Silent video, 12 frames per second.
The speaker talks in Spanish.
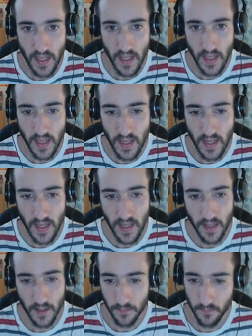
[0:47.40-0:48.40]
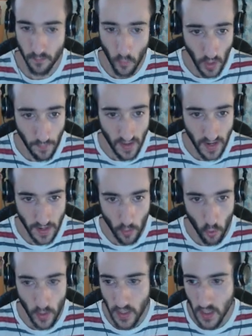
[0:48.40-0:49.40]
eh, una
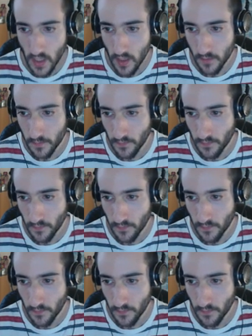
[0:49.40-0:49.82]
meganeura aquí.